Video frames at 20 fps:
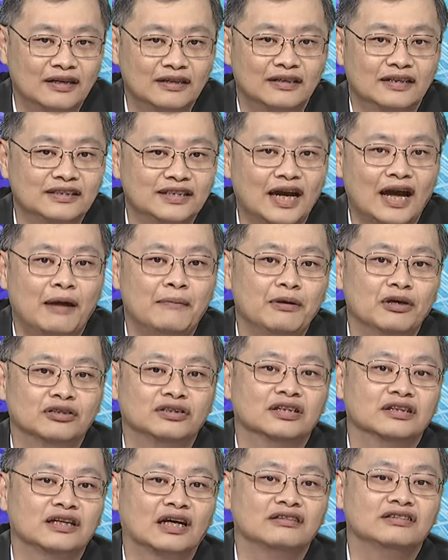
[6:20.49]
人家还没有
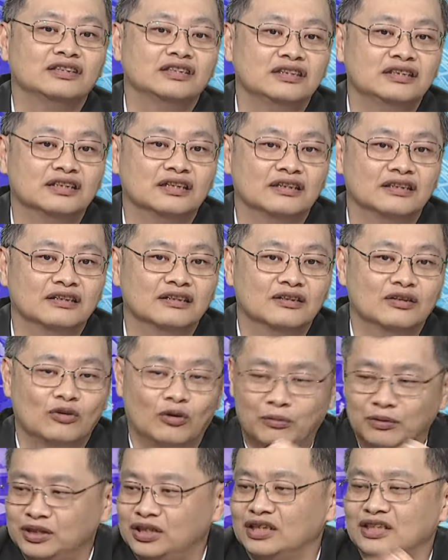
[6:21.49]
测到季线，
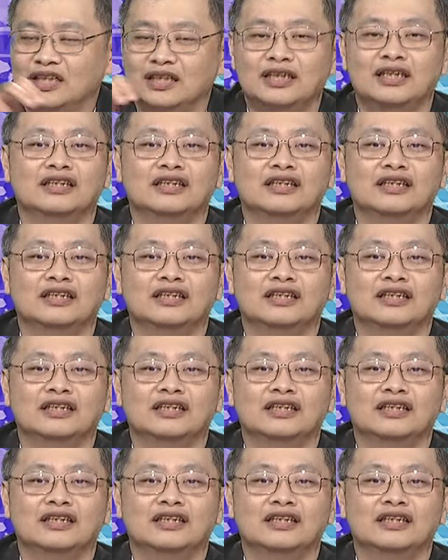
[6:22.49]
我们今天